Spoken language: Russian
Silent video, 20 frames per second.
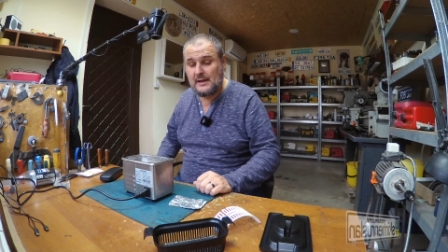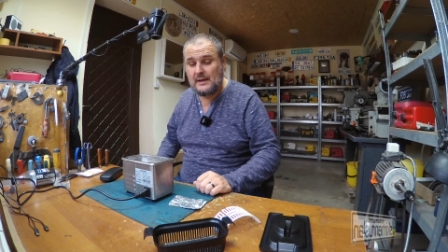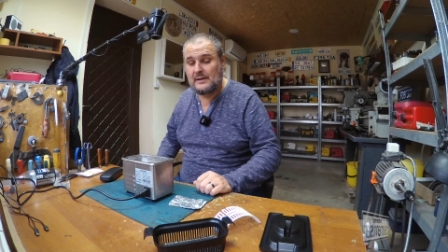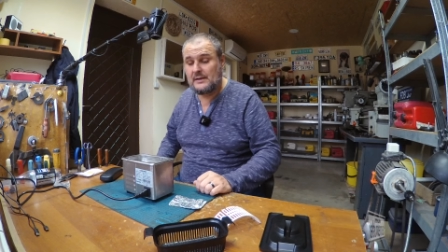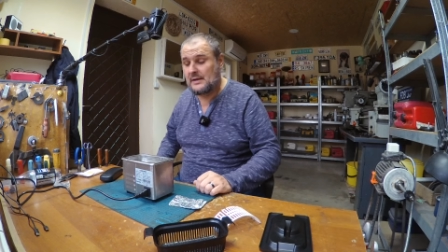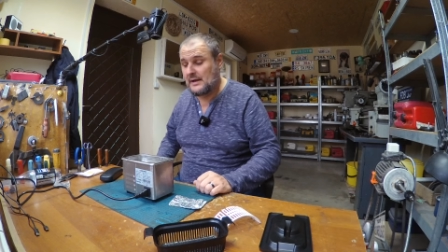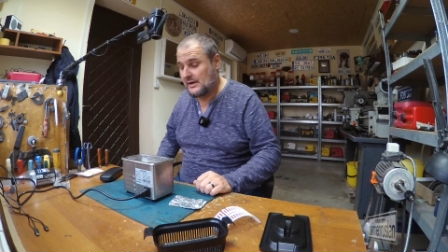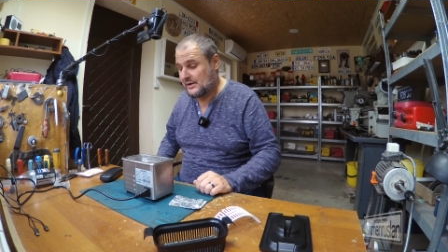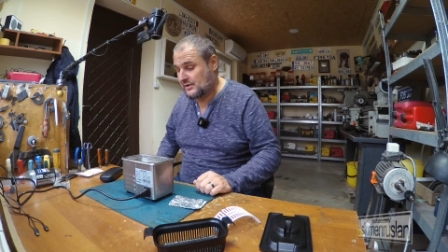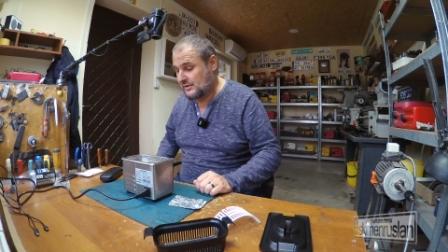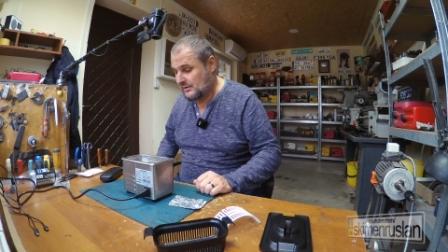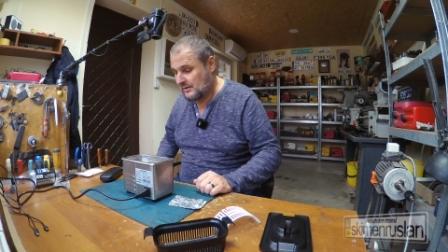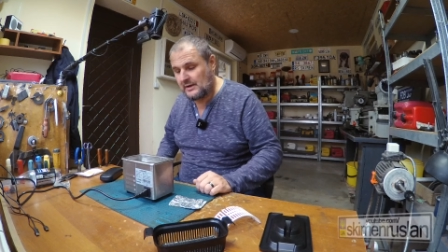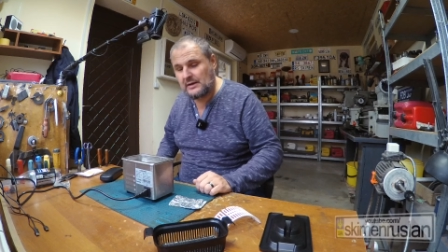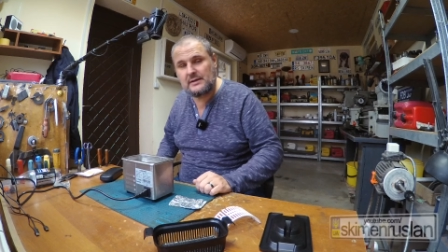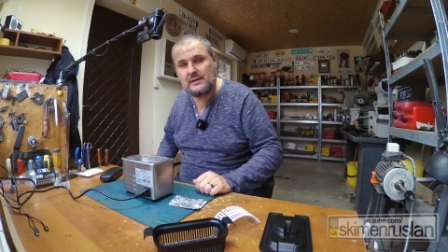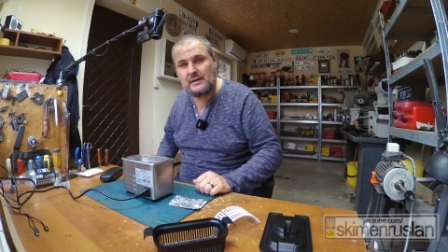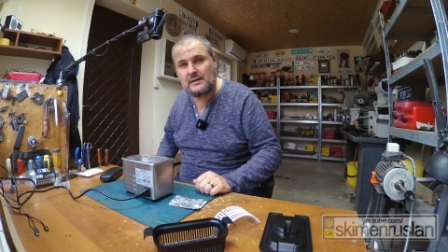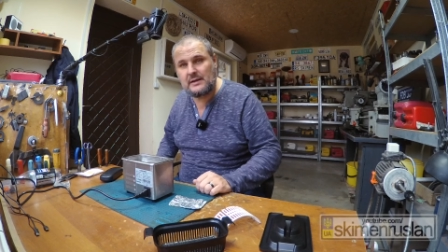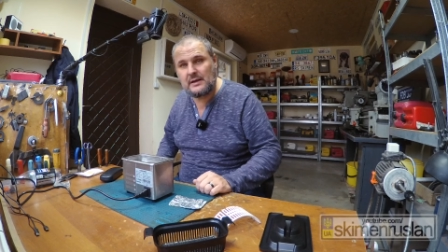Так что
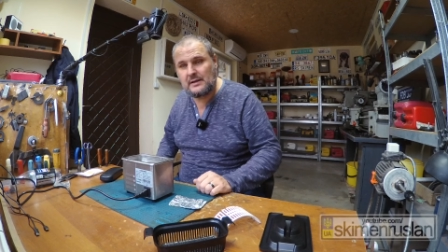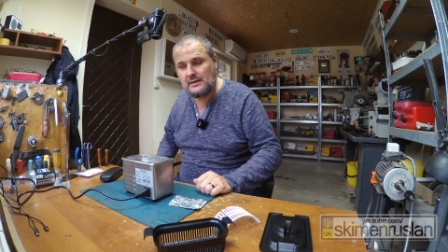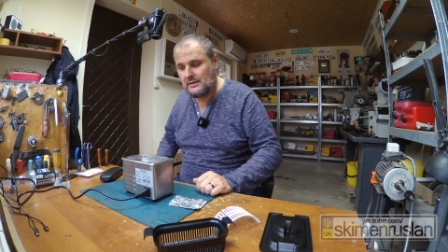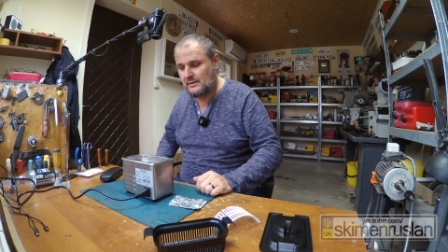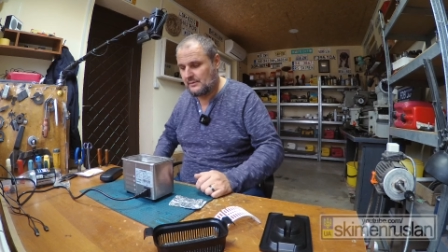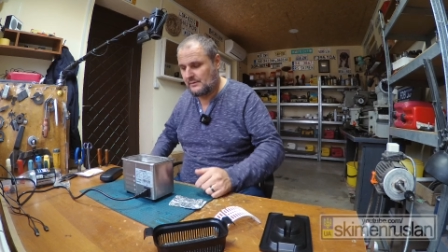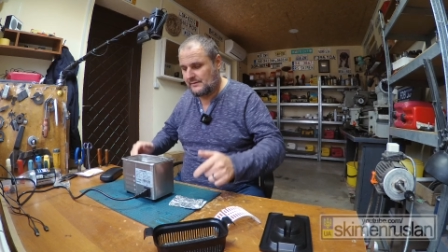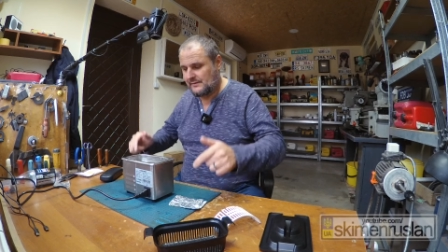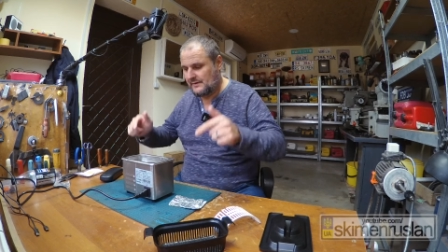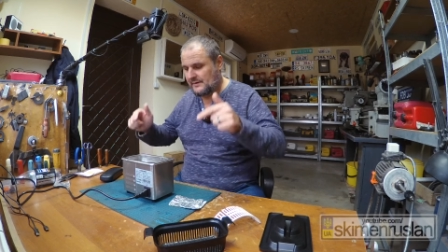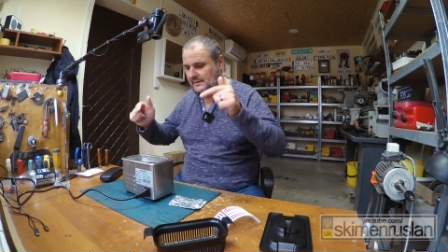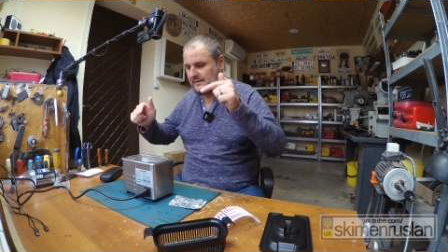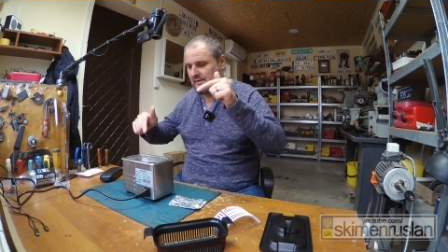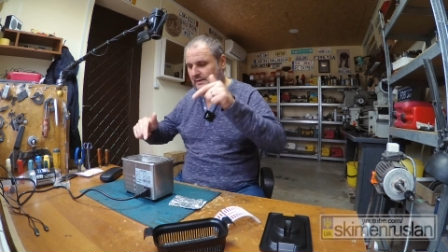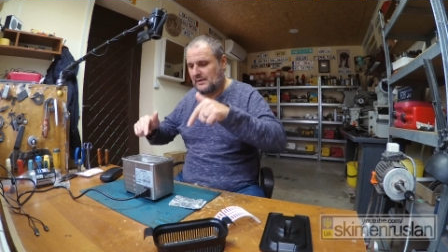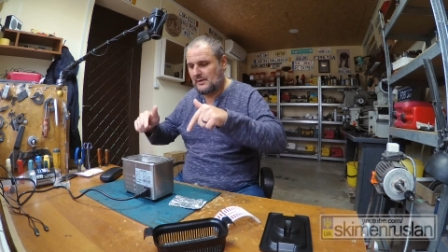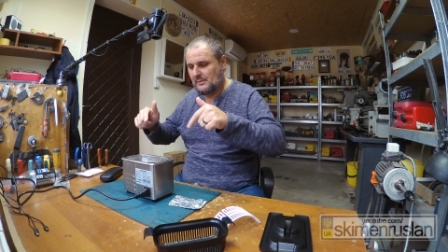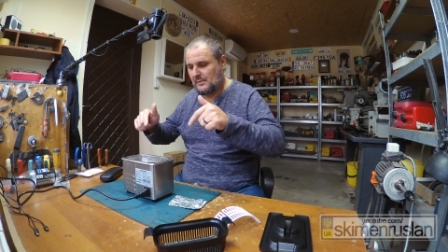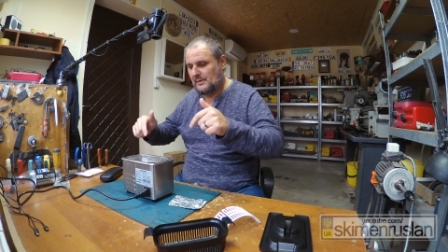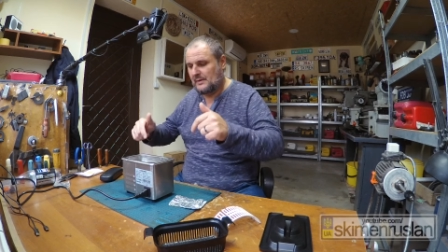как-то так, народ, все
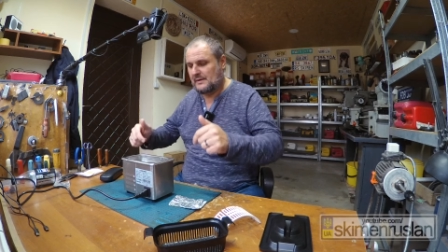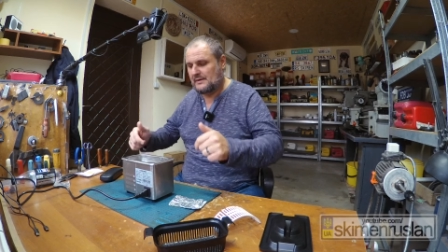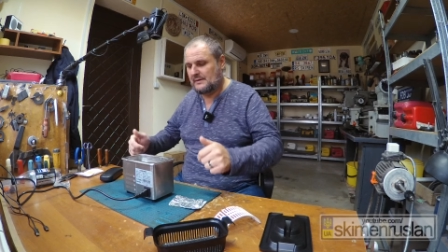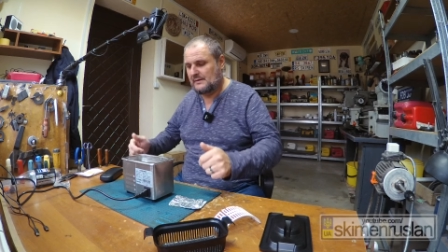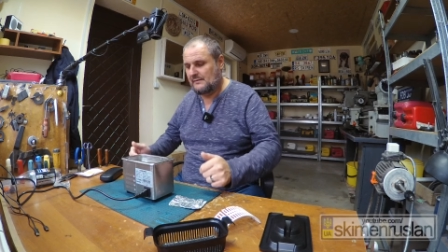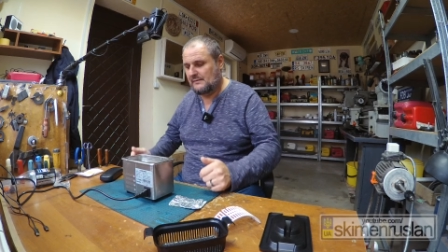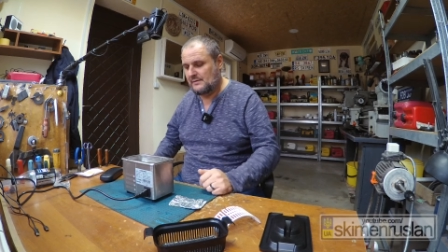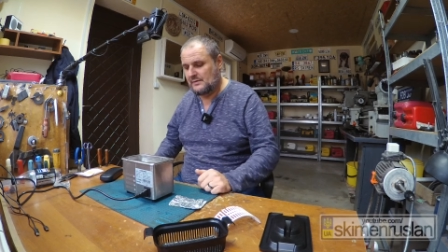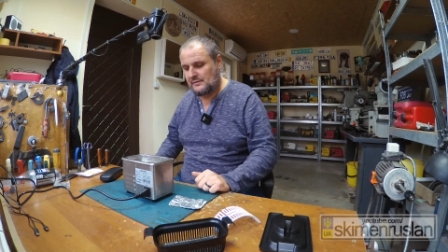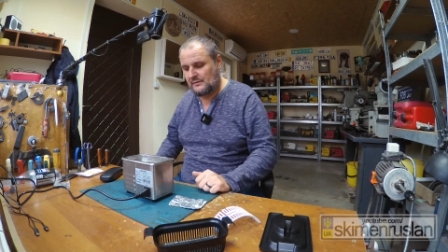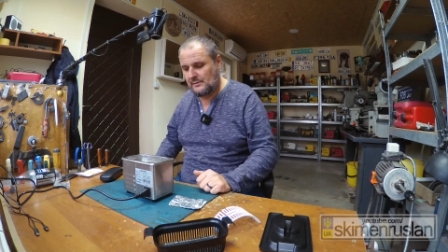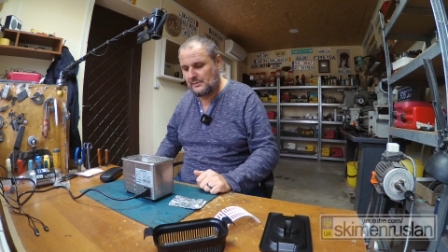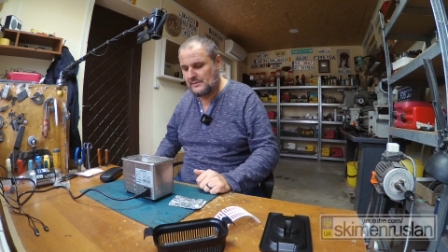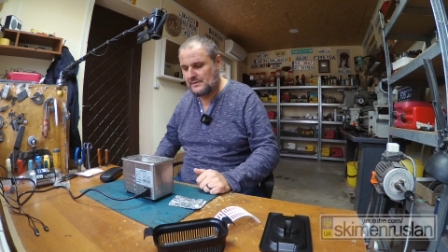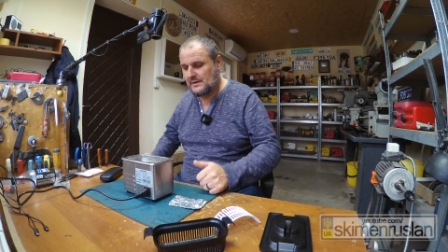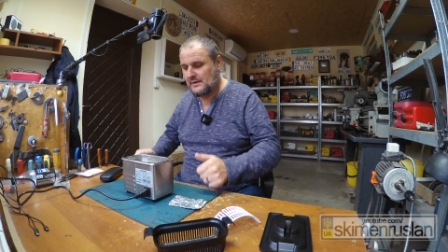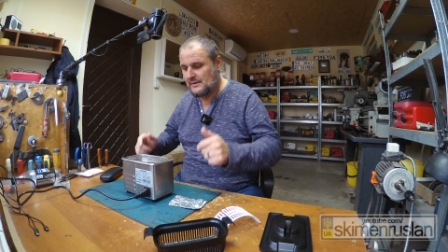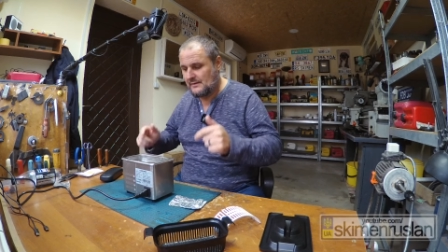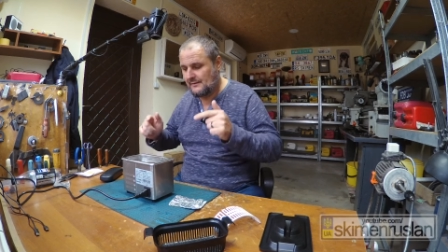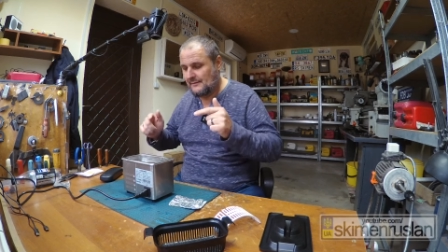ссылки полезные внизу в описании.